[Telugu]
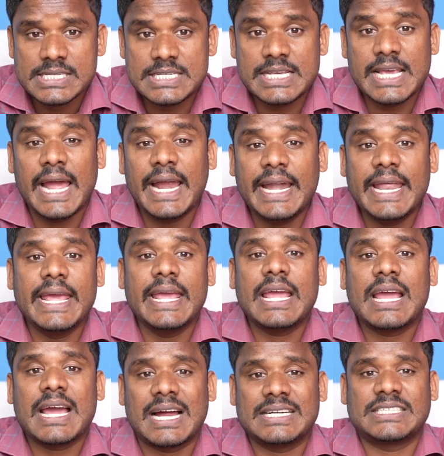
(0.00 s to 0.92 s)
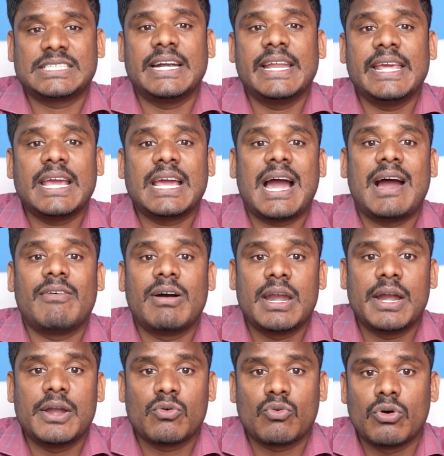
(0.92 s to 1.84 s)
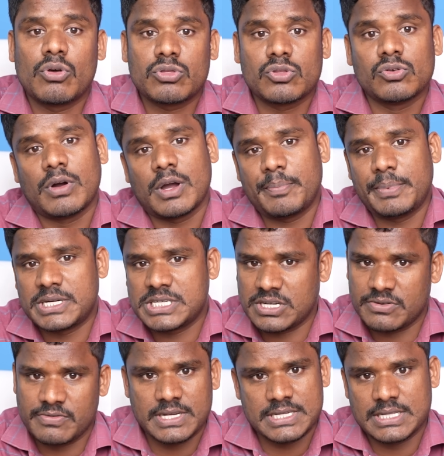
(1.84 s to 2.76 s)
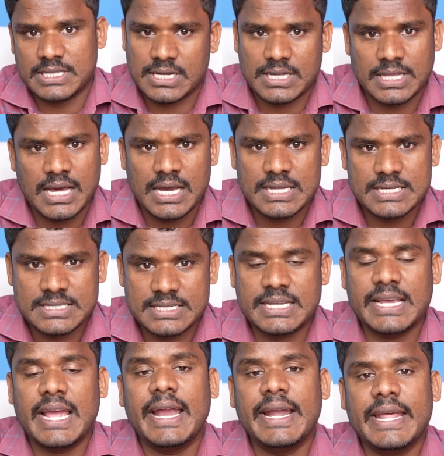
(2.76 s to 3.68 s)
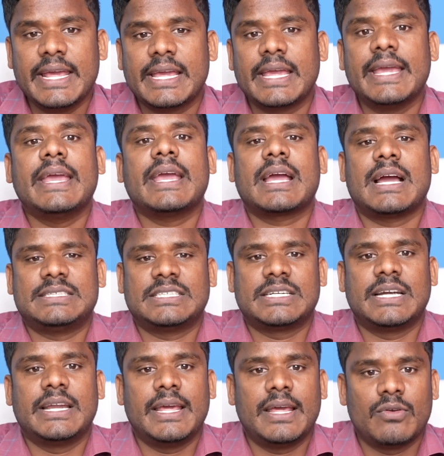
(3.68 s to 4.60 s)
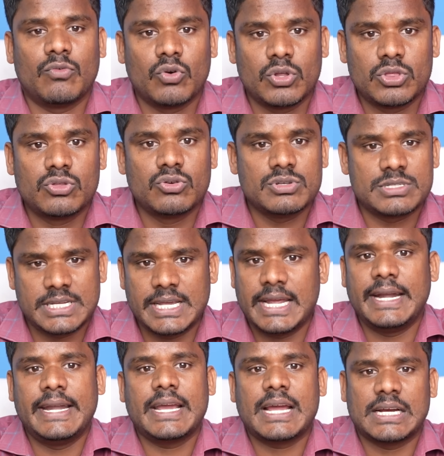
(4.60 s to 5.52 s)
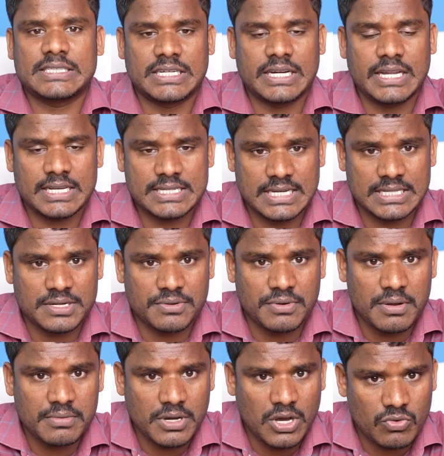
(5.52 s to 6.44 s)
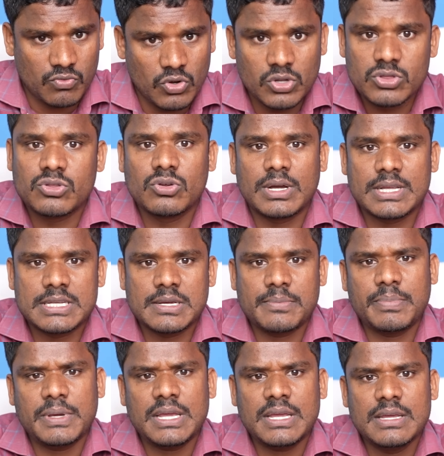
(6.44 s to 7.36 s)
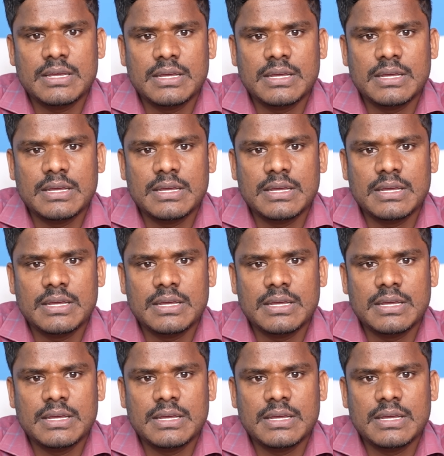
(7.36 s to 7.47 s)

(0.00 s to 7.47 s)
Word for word: సిఐడి కస్టడీ కావాలని కోరుతూ ఒక పిటిషన్ వేసింది కదా సిఐడికి కస్టడీకి వద్దు సిఐడి కస్టడీకి చంద్రబాబు గారు వద్దు అని చెప్పి